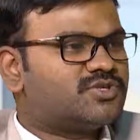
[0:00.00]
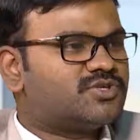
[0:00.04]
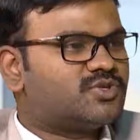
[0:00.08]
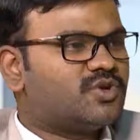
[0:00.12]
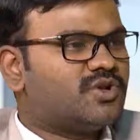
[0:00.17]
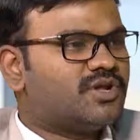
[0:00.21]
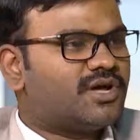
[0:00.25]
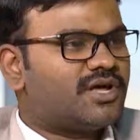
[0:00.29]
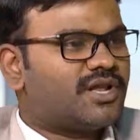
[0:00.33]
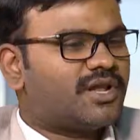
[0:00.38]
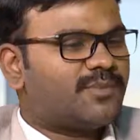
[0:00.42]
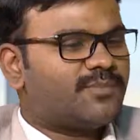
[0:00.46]

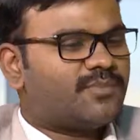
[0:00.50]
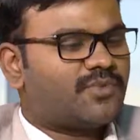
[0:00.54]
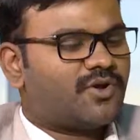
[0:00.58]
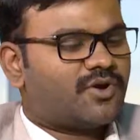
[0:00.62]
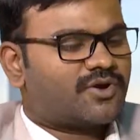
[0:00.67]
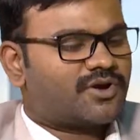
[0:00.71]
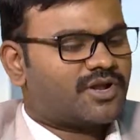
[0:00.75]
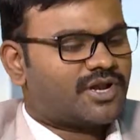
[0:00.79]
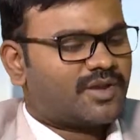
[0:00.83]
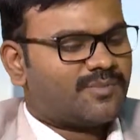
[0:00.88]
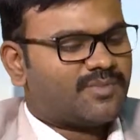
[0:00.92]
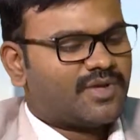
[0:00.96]
சொல்லுங்கள் ரம்
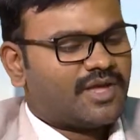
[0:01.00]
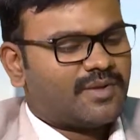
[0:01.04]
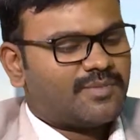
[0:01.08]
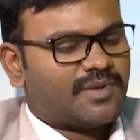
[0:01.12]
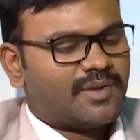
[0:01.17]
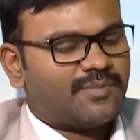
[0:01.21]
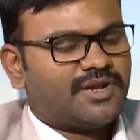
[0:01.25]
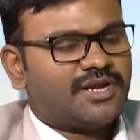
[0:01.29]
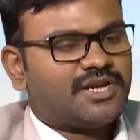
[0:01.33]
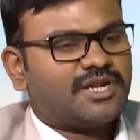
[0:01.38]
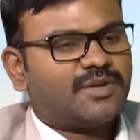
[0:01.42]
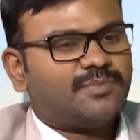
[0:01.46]
டாக்டர் ரம்யா
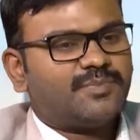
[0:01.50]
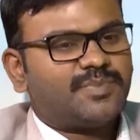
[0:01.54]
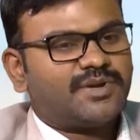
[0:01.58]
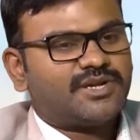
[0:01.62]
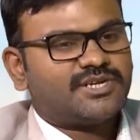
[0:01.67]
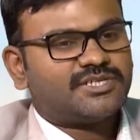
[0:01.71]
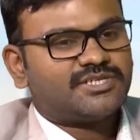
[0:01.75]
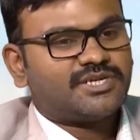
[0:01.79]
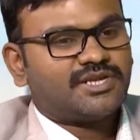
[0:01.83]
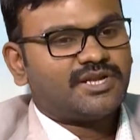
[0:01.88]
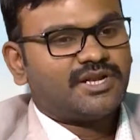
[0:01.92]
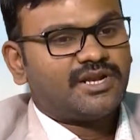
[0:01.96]
இப்போ எப்படி
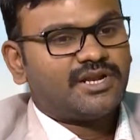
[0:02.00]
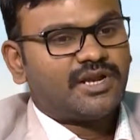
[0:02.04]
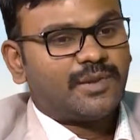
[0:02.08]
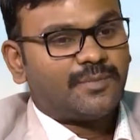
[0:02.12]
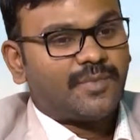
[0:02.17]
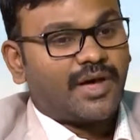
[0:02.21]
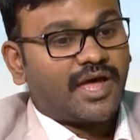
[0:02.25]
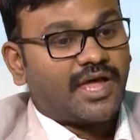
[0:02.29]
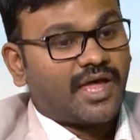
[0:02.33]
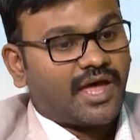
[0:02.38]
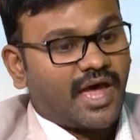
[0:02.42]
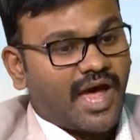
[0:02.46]
டிப்ரெஷன்
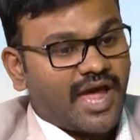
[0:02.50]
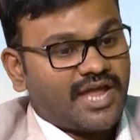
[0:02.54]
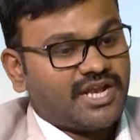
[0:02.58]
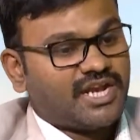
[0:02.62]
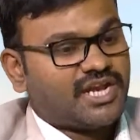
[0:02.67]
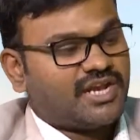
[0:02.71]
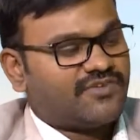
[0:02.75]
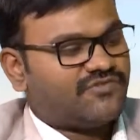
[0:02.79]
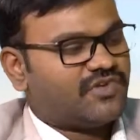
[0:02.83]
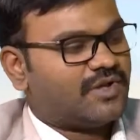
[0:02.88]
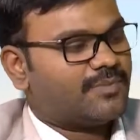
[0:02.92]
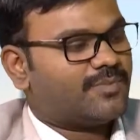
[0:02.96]
நம்ம ஐ
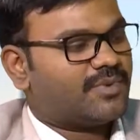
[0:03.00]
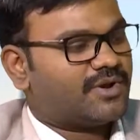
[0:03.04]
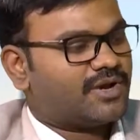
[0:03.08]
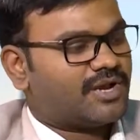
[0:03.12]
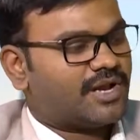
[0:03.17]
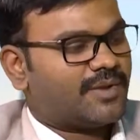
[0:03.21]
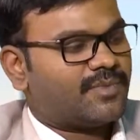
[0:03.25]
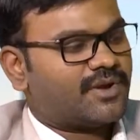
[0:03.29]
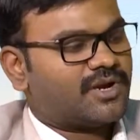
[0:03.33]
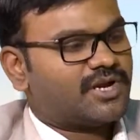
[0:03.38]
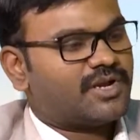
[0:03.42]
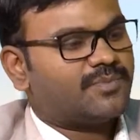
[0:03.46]
ஐடென்டிஃபை
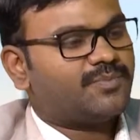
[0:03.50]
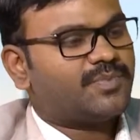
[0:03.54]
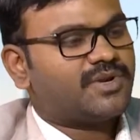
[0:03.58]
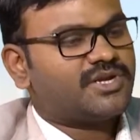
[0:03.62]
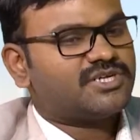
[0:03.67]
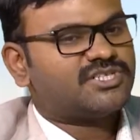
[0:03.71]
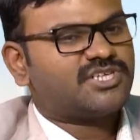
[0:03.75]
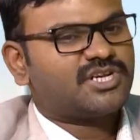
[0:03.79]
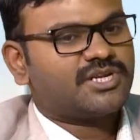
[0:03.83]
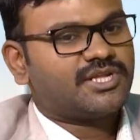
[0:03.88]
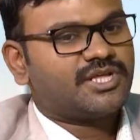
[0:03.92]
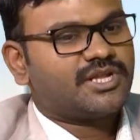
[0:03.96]
பண்ணுறது நமக்கு
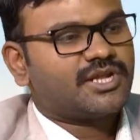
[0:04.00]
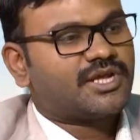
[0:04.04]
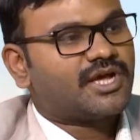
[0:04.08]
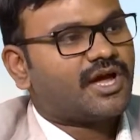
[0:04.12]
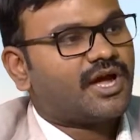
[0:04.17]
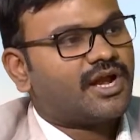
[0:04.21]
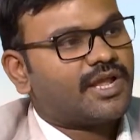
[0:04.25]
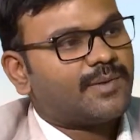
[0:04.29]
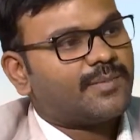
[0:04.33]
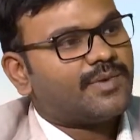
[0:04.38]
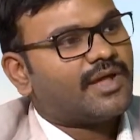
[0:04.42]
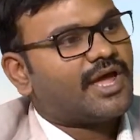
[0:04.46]
டிப்ரெஷன்
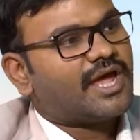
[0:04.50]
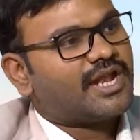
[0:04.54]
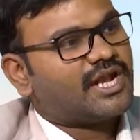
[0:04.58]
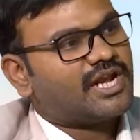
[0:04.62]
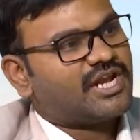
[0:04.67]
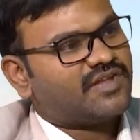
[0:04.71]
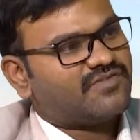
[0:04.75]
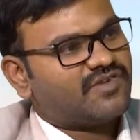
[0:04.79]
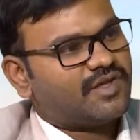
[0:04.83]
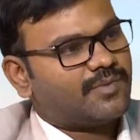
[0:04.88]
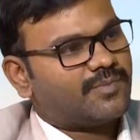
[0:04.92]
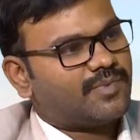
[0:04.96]
இருக்கான்னு எப்படி
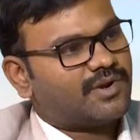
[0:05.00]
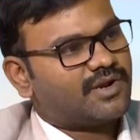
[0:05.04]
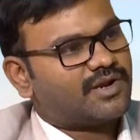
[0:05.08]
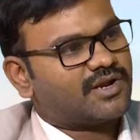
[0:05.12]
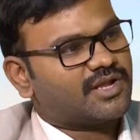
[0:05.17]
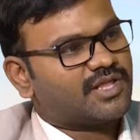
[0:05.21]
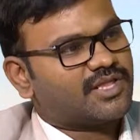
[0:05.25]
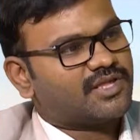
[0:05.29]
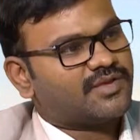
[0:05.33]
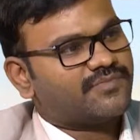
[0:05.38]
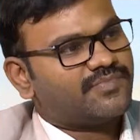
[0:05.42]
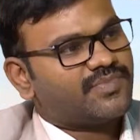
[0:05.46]
ஐடென்டிஃபை
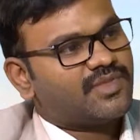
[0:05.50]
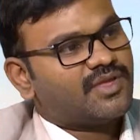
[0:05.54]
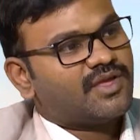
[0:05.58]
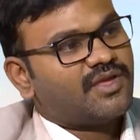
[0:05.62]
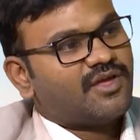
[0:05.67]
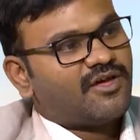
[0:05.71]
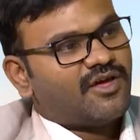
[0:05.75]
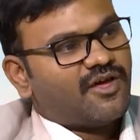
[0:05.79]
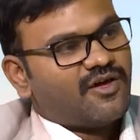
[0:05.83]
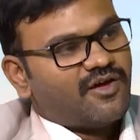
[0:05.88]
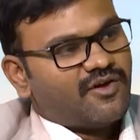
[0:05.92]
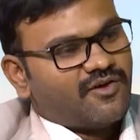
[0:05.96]
பண்ணுறது
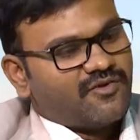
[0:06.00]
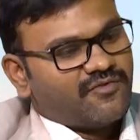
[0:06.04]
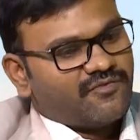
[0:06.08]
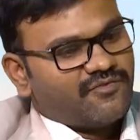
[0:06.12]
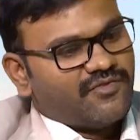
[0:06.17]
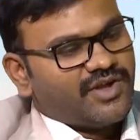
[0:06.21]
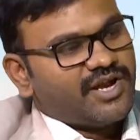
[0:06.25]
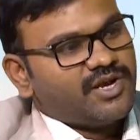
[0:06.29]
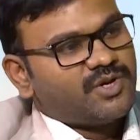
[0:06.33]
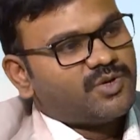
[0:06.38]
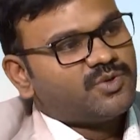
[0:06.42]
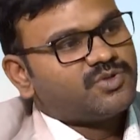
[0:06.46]

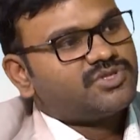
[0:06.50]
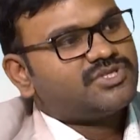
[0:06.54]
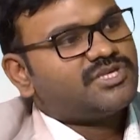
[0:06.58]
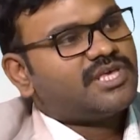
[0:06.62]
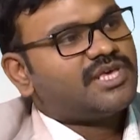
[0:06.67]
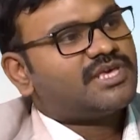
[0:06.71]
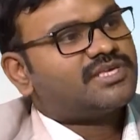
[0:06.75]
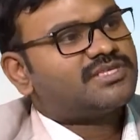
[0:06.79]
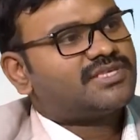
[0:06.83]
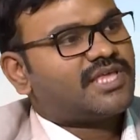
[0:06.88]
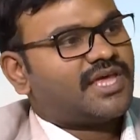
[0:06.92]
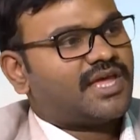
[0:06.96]
வென் டு
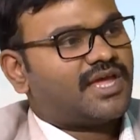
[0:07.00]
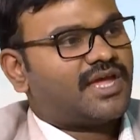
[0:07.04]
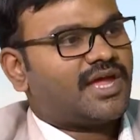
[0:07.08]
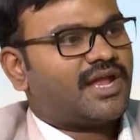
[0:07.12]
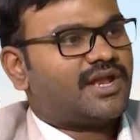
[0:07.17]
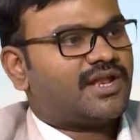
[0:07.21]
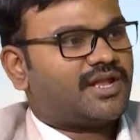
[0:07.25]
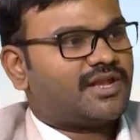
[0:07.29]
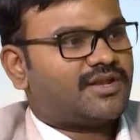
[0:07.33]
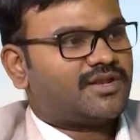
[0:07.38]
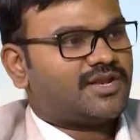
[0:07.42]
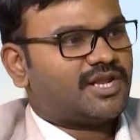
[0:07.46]
சீக்
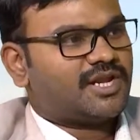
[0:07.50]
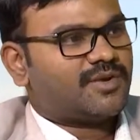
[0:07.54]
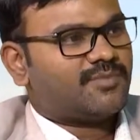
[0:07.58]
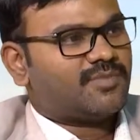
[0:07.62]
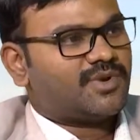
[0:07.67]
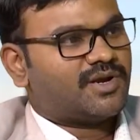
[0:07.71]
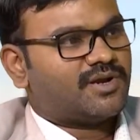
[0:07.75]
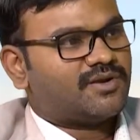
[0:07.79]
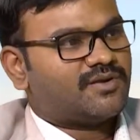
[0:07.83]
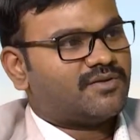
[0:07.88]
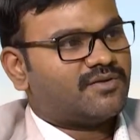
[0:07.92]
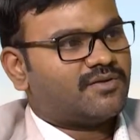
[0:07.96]
சைக்காட்ரிக்
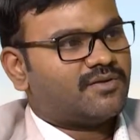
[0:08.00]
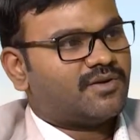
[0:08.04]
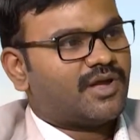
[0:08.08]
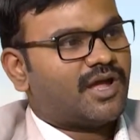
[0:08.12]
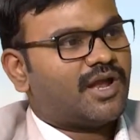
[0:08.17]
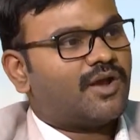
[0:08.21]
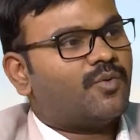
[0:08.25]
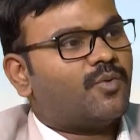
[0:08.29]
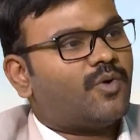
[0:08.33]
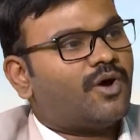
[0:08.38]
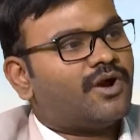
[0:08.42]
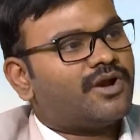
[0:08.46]
ட்ரீட்மெண்ட்
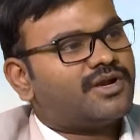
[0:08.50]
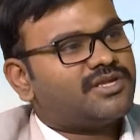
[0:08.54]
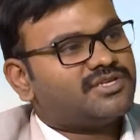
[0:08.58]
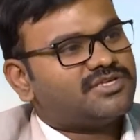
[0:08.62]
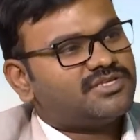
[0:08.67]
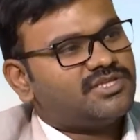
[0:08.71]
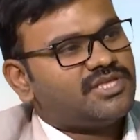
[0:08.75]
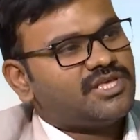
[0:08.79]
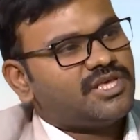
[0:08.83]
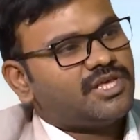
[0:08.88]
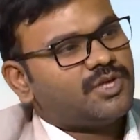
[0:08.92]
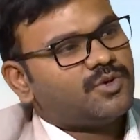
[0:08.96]
அண்ட் வாட்
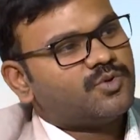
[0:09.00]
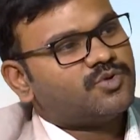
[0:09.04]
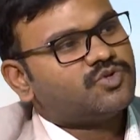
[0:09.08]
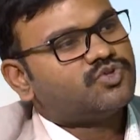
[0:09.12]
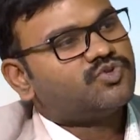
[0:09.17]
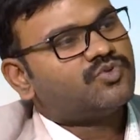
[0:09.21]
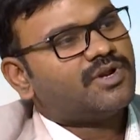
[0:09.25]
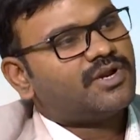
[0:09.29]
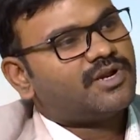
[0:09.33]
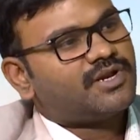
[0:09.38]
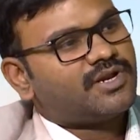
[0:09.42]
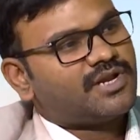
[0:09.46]
இஸ் தி
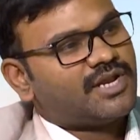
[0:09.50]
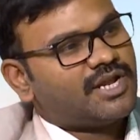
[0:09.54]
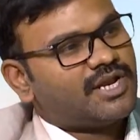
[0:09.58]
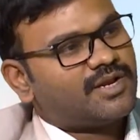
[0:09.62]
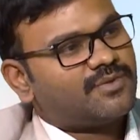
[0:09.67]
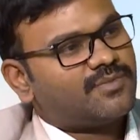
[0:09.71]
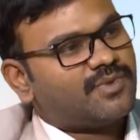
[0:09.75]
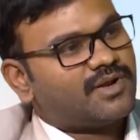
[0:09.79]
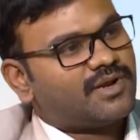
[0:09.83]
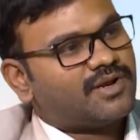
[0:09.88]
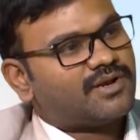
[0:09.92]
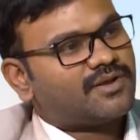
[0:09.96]
யூஷுவல்
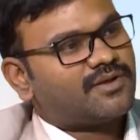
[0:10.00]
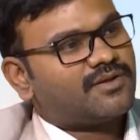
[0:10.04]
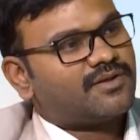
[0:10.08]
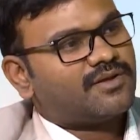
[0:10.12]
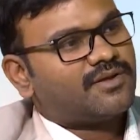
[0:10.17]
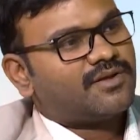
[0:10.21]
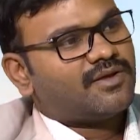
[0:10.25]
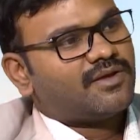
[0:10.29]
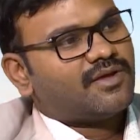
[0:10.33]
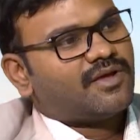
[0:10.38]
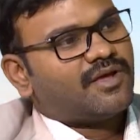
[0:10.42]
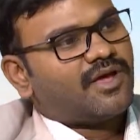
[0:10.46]
ட்ரீட்மெண்ட்
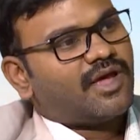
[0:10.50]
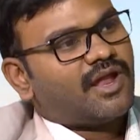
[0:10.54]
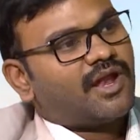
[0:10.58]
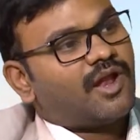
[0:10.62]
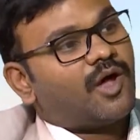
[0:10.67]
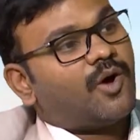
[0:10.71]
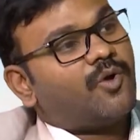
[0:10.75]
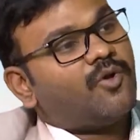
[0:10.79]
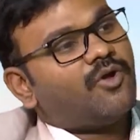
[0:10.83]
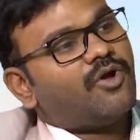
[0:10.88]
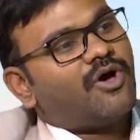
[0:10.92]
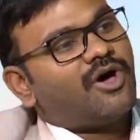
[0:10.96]
அண்ட்
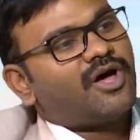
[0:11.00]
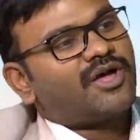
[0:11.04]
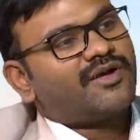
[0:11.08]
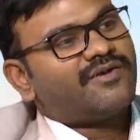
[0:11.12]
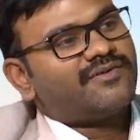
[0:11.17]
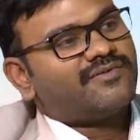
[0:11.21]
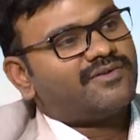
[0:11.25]
ஹவு லாங் இட்